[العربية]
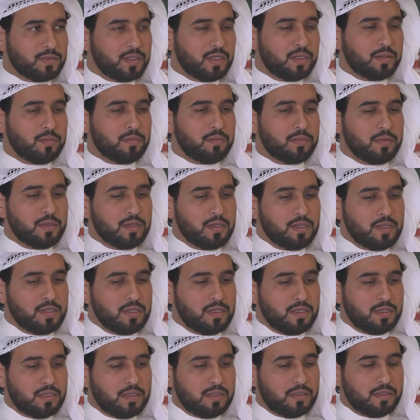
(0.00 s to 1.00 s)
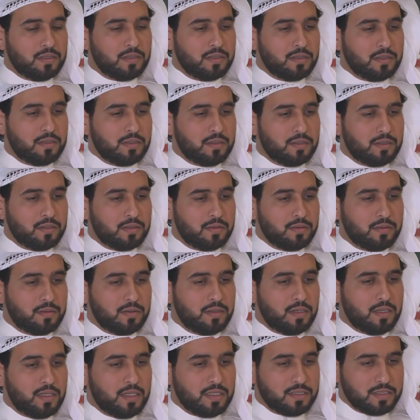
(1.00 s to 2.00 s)
نعم آه
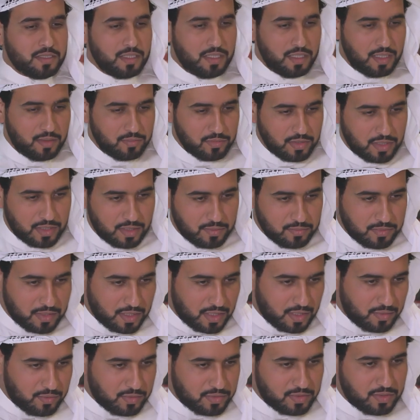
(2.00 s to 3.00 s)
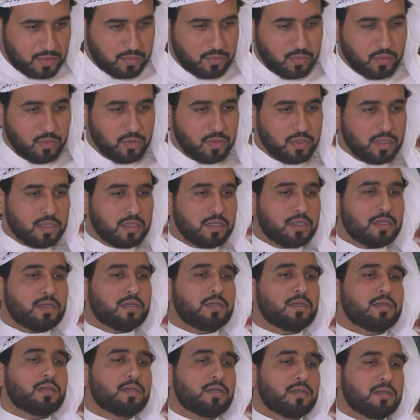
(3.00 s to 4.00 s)
انا سهيل حمدان عبد الله احمد دلموك
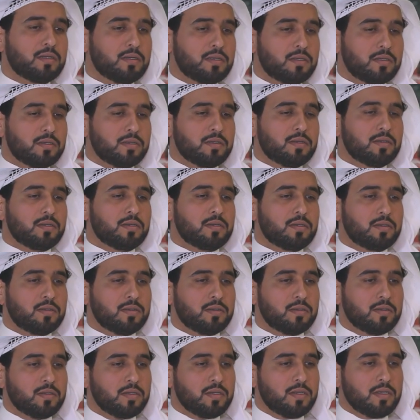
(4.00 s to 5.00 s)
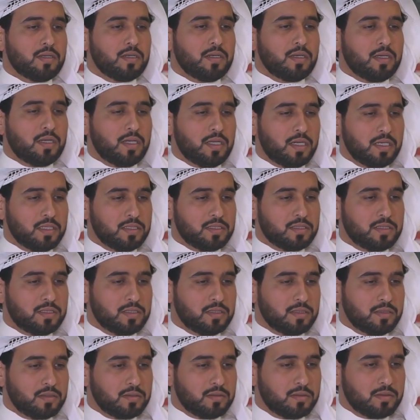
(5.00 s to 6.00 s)
آه، خريج
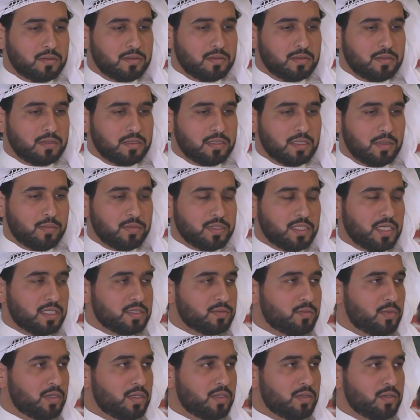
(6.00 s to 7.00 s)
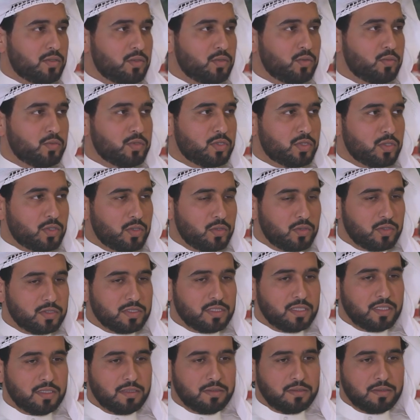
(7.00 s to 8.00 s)
جامعه عجمان للعلوم
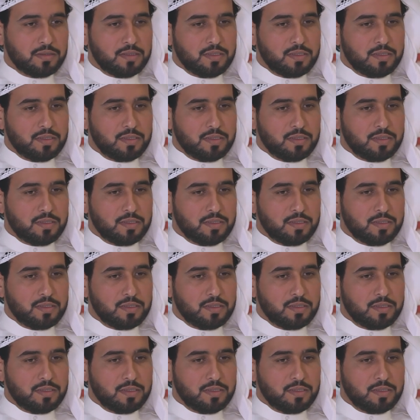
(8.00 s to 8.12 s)
والتكنولوجيا